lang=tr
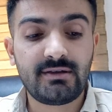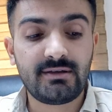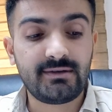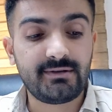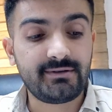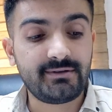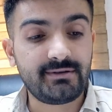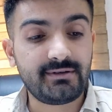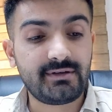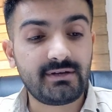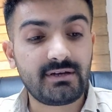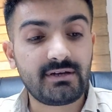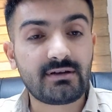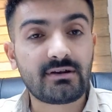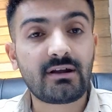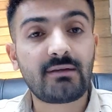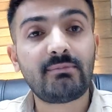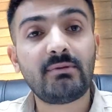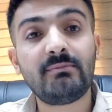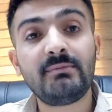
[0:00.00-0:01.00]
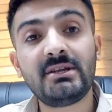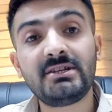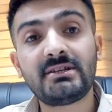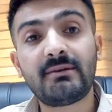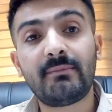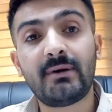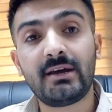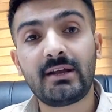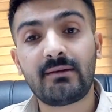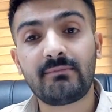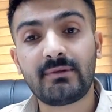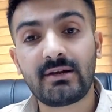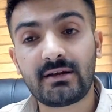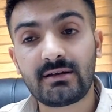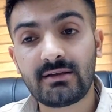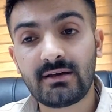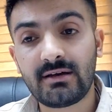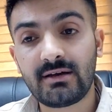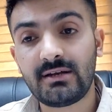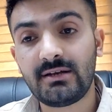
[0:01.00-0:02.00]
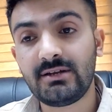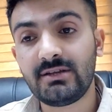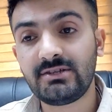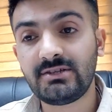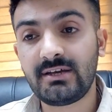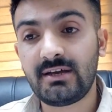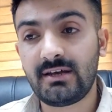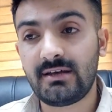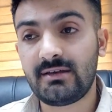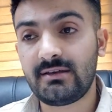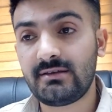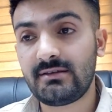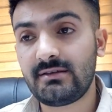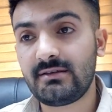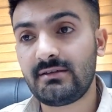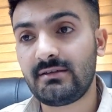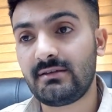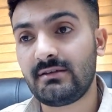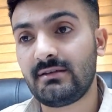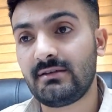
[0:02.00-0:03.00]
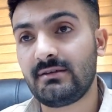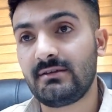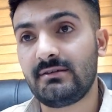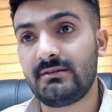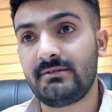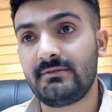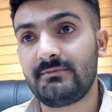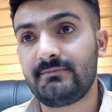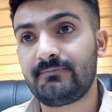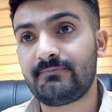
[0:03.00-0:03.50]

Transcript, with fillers: E, Rabbim nice bayramlarda, nice e,